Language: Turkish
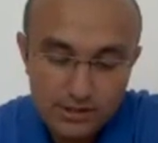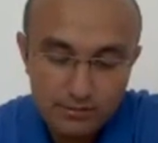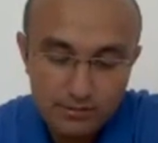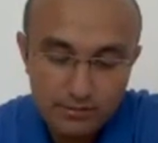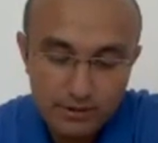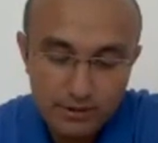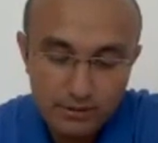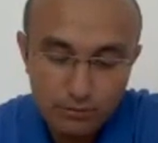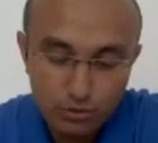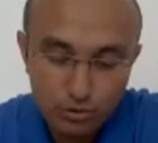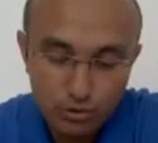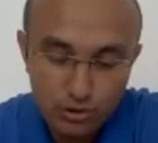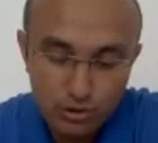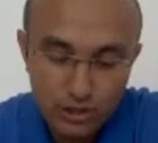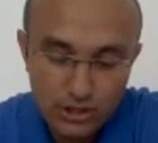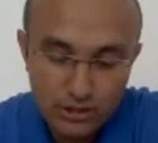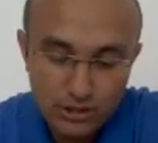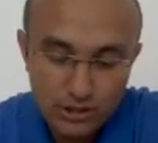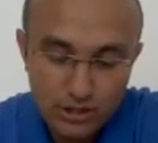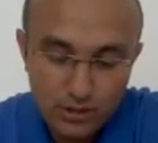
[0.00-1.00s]
nowadays. Ama
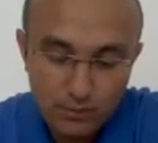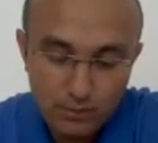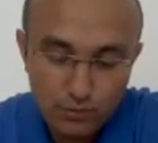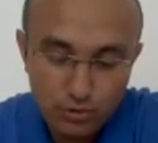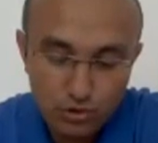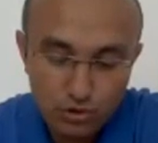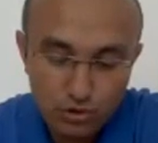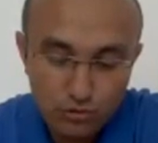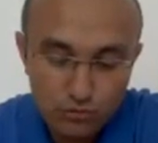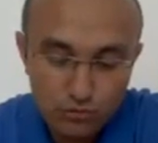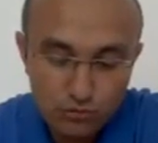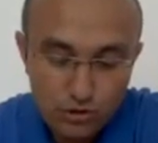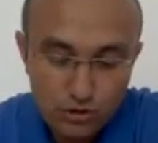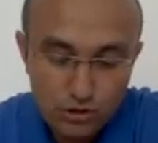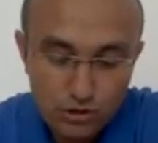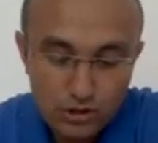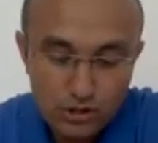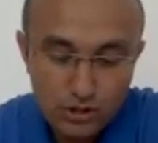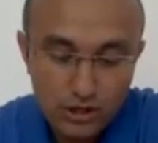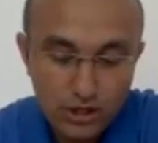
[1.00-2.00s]
ben bugünlerde ne
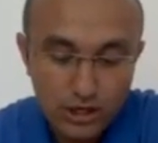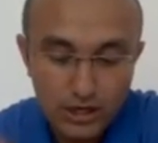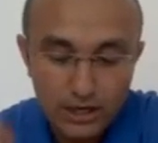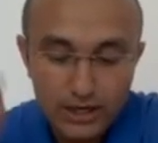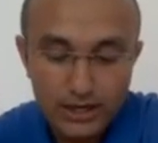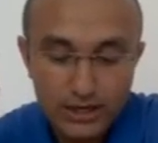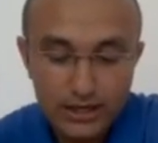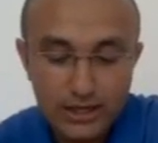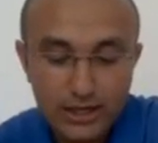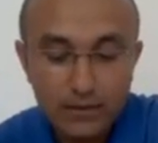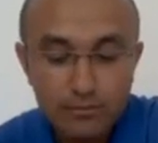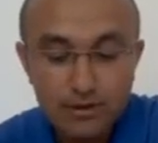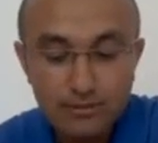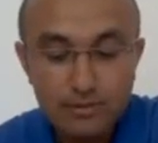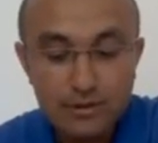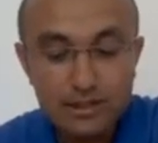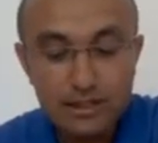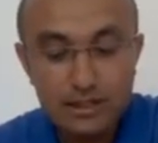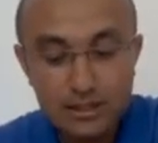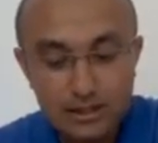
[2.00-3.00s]
yapıyorum?
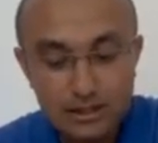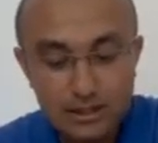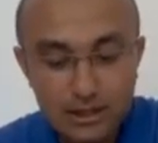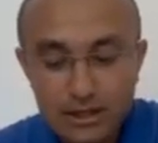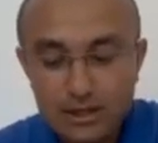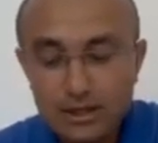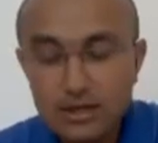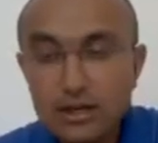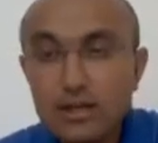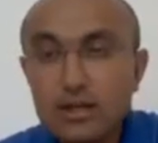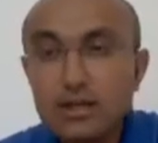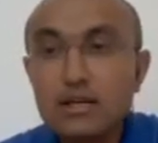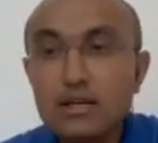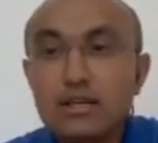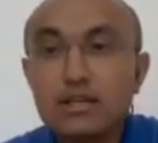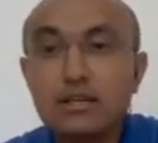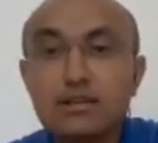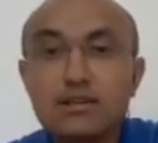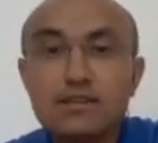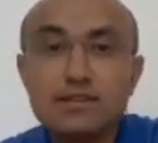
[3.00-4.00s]
Ailemle
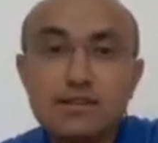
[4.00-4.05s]
birlikte